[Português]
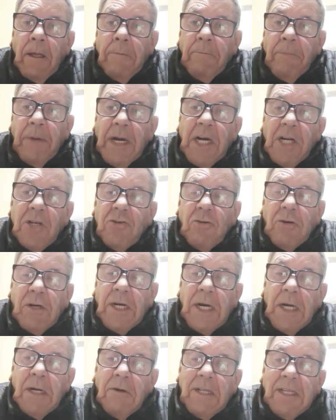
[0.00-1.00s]
para
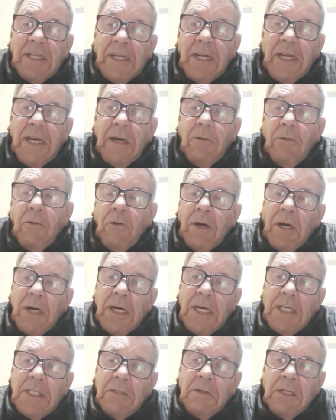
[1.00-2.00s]
jogar o, atleta, o
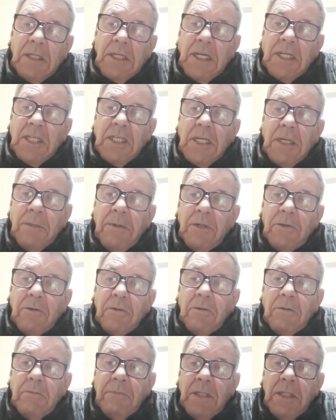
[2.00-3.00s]
Clássico Atletiba no
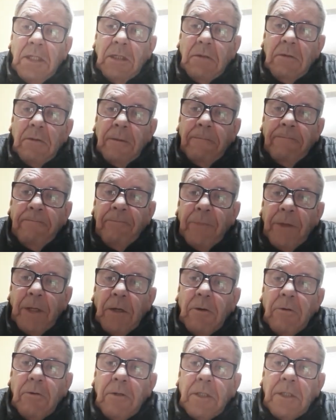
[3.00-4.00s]
domingo
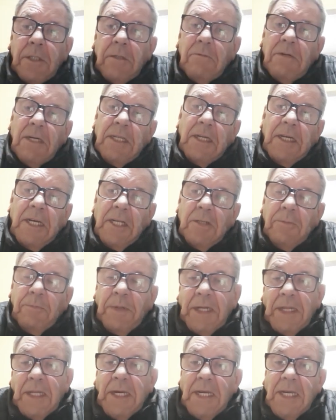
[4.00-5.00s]
contra o Atlético
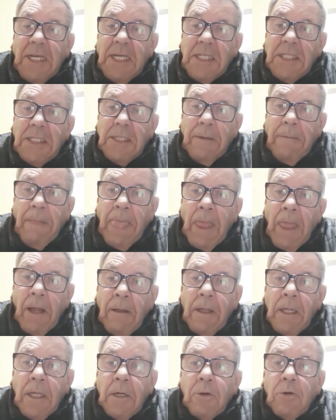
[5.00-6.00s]
Paranaense,
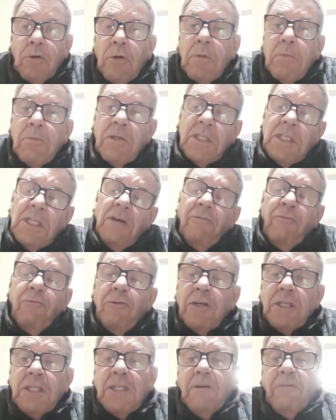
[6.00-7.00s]
como se
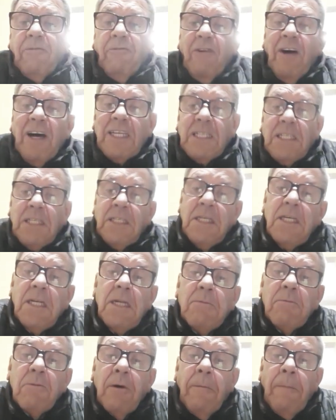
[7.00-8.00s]
fosse
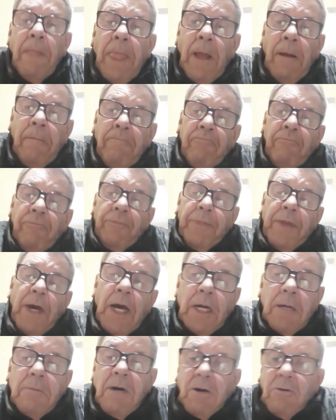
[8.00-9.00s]
facínimo
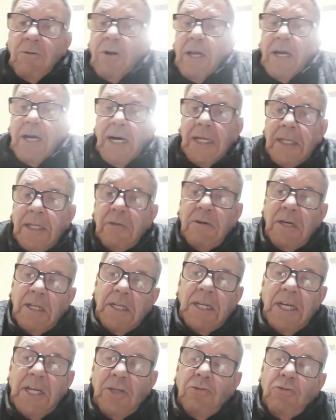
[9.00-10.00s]
dar uma goleada no
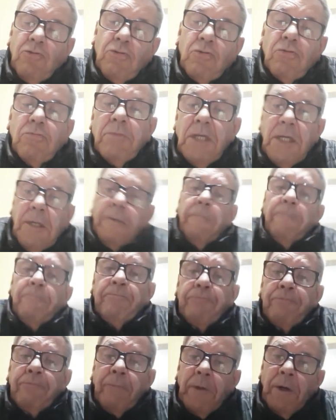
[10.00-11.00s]
Atlético no domingo.
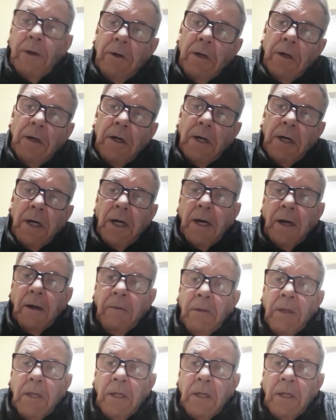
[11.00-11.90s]
Ora,